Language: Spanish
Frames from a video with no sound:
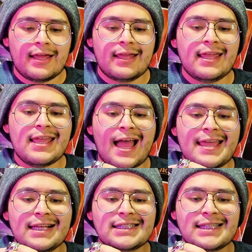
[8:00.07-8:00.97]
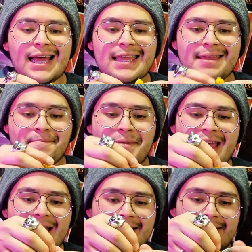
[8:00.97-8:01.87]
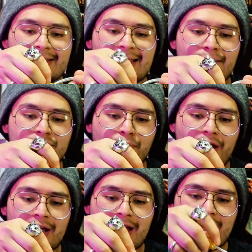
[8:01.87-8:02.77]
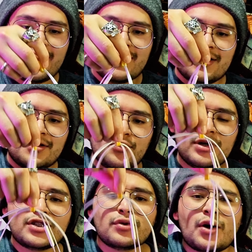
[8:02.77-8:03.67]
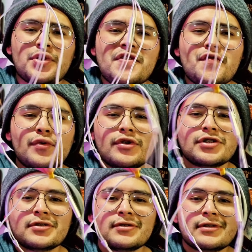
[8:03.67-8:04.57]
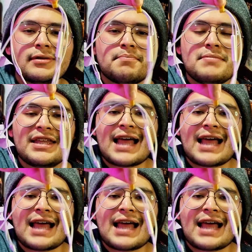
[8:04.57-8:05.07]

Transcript: Y ahí está, y vean, que tenemos por acá nuestros audífonos bien